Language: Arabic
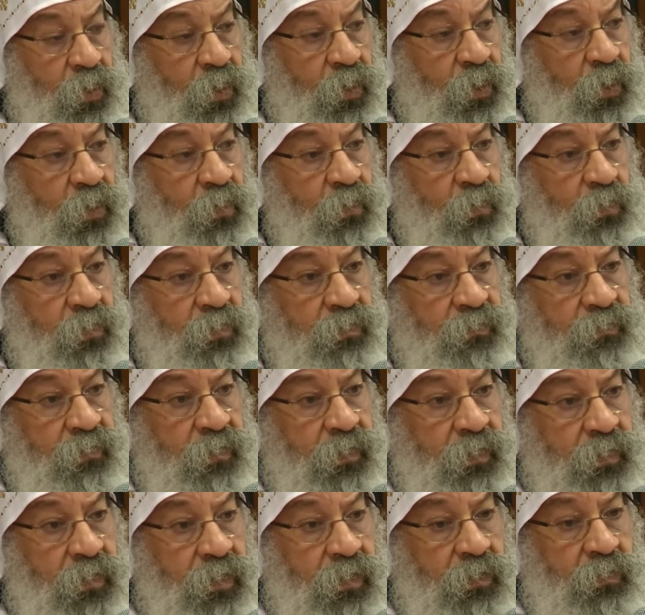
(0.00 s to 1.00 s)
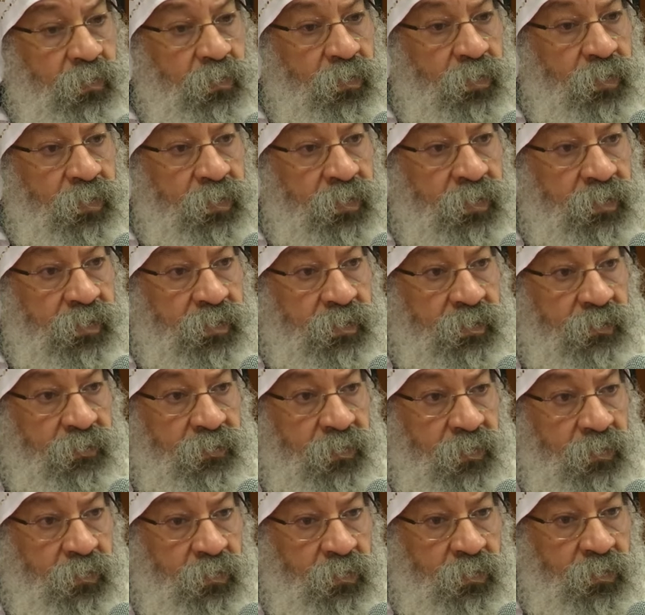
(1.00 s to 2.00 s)
اوعوا تفكروا إن
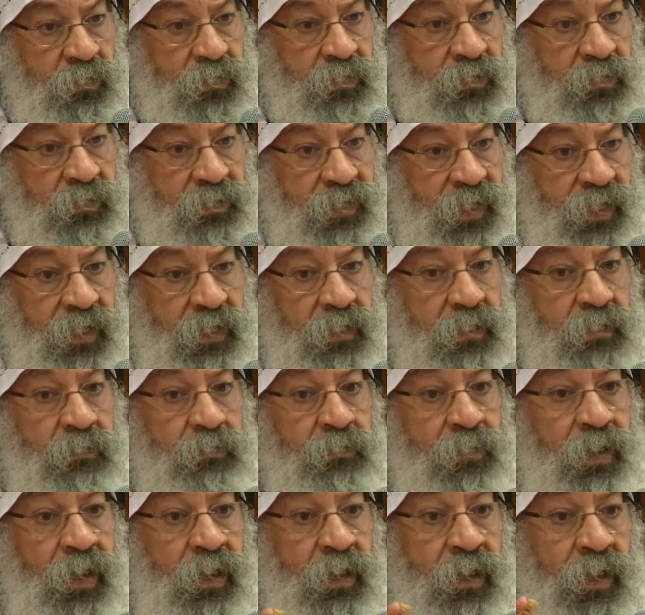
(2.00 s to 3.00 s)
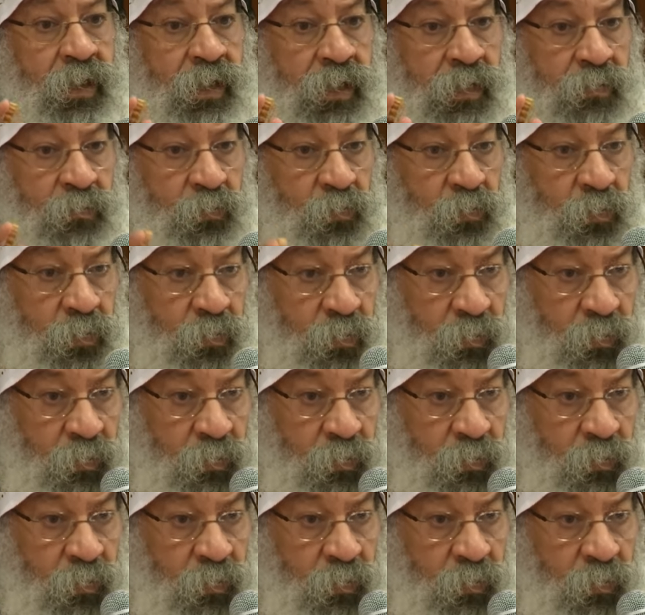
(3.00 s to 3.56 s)
استفانوس ساعة ما رجموه